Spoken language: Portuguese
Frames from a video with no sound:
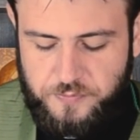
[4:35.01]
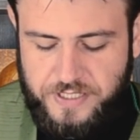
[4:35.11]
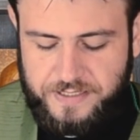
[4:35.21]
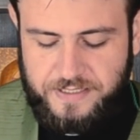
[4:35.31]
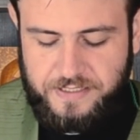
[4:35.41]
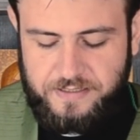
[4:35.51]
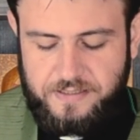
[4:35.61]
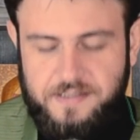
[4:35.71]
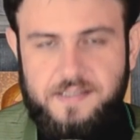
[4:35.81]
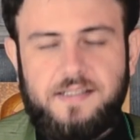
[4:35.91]
e aquele
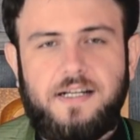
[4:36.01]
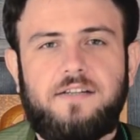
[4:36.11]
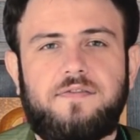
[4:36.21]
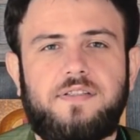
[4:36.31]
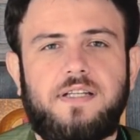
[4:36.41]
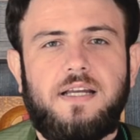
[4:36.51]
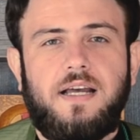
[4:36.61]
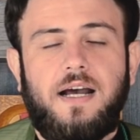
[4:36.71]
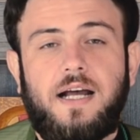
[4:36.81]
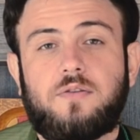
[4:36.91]
que serve
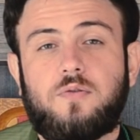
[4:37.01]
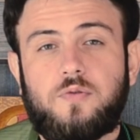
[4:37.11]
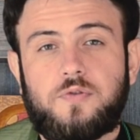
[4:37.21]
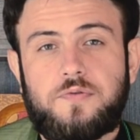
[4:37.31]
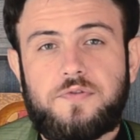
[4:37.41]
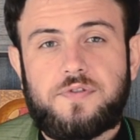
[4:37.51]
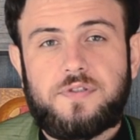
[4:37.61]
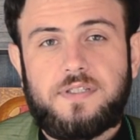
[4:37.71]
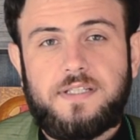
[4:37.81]
a todos.